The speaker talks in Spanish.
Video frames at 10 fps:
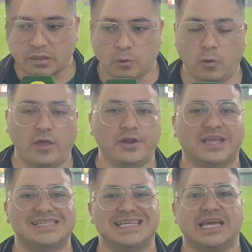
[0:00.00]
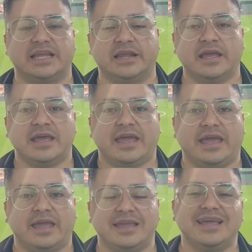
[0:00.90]
Jugadores que siguen
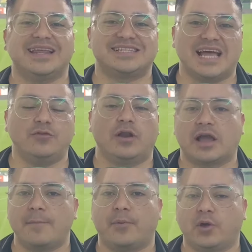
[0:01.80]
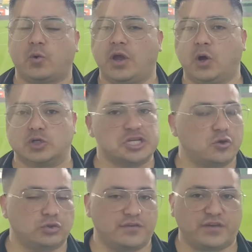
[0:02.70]
eh, ingresando al campo de juego sin
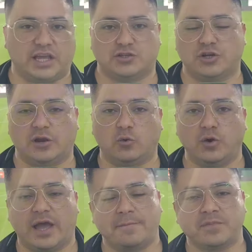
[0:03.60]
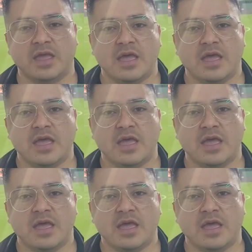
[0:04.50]
justificación alguna.